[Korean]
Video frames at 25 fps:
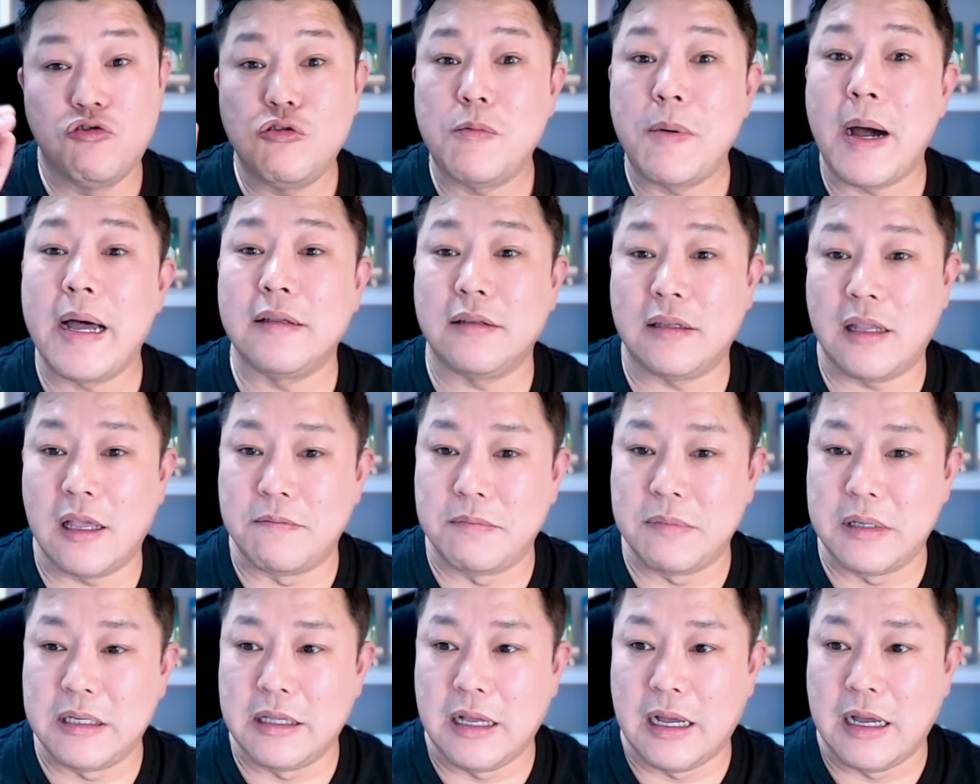
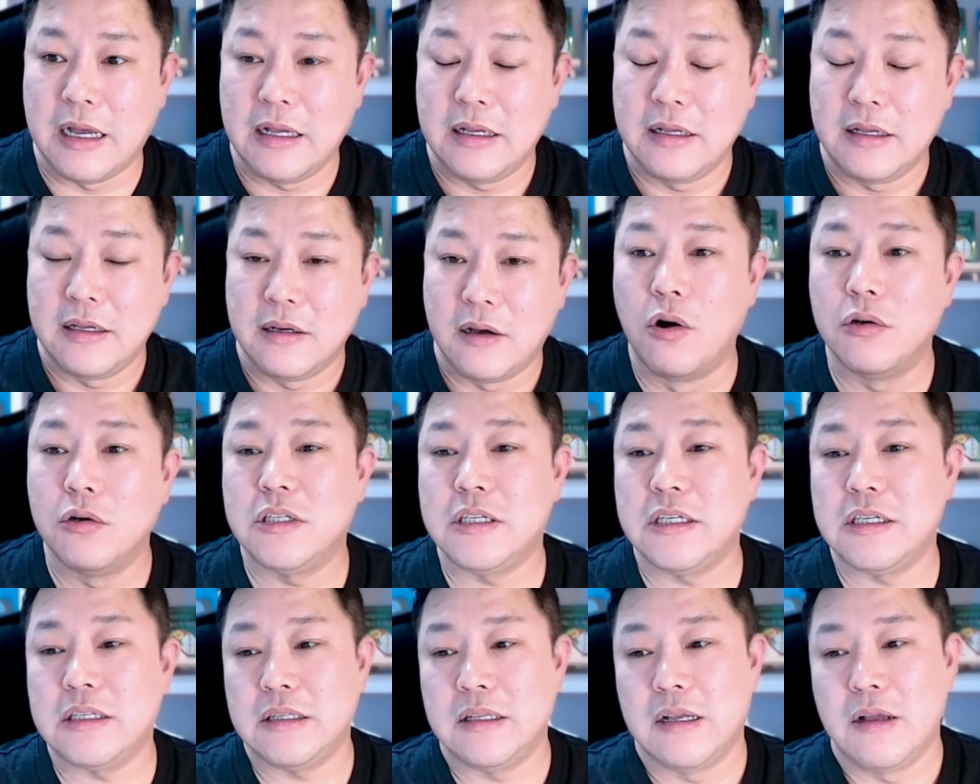후반대입니다 그러니까
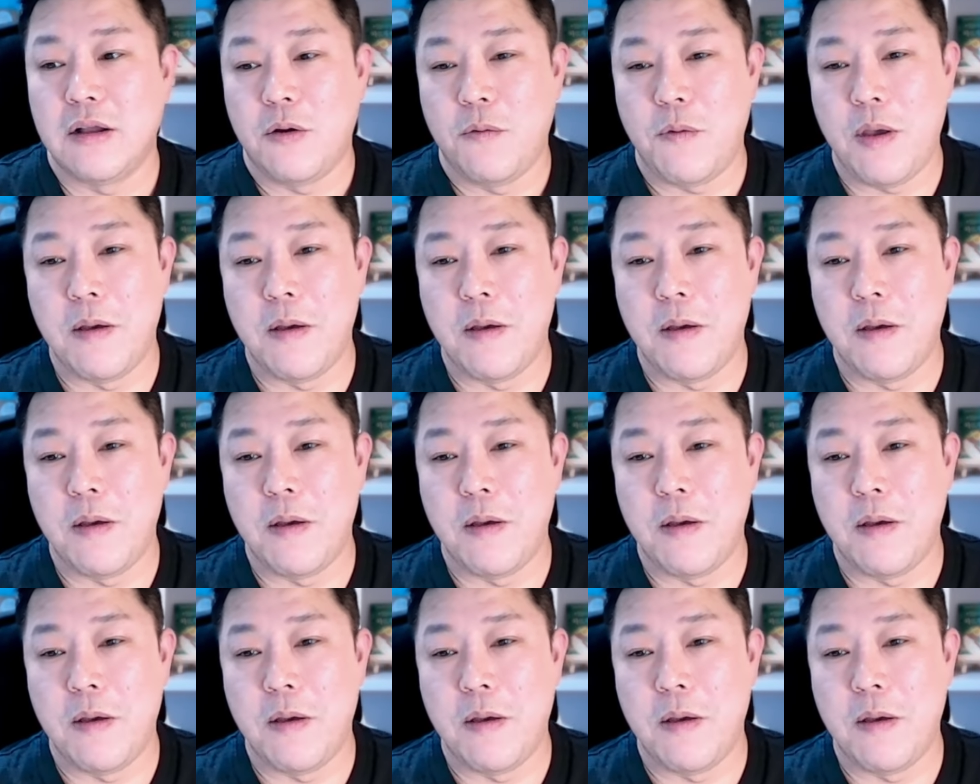거진